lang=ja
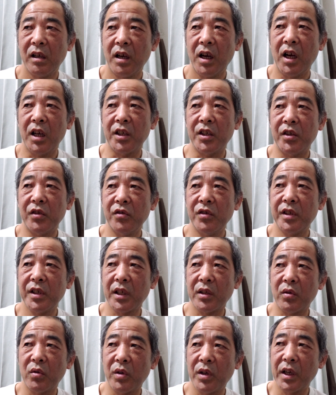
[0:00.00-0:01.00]
あ、昼し
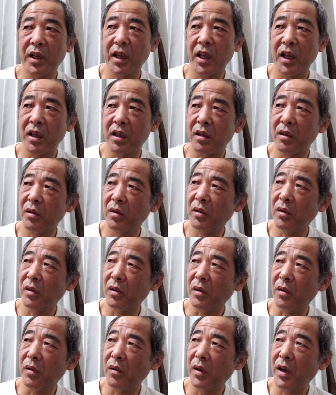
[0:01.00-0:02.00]
か通らないけ
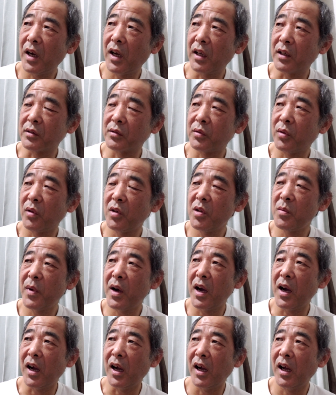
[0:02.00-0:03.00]
ど、あ、そういえ
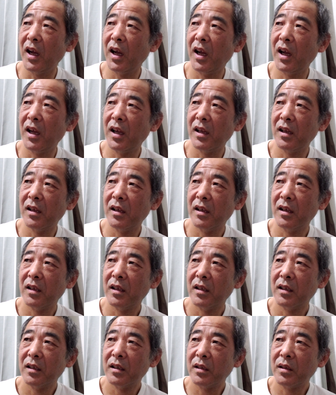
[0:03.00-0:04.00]
ば、
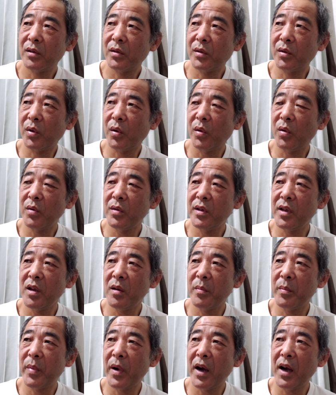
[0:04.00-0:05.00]
そうい
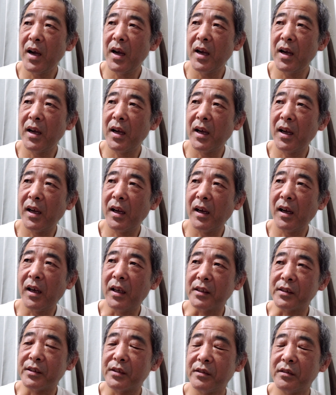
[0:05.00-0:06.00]
えば、
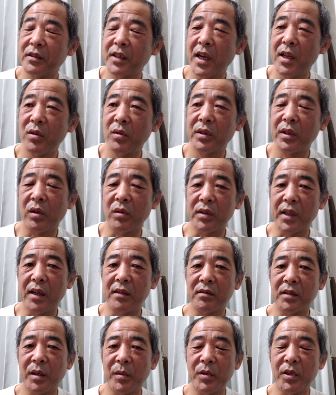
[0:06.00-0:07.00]
あ、数回撮ったこと
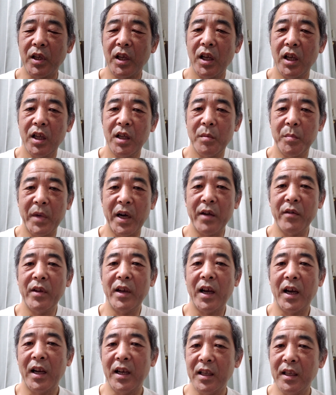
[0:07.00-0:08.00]
あるな、真
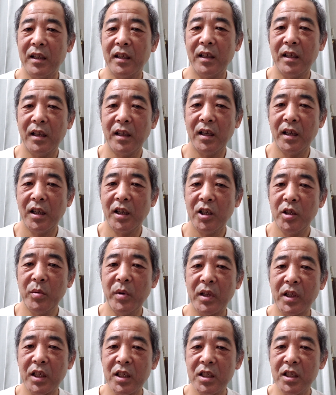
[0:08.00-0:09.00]
夜中に。で
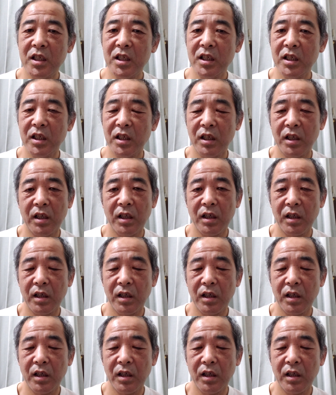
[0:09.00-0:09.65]
も私、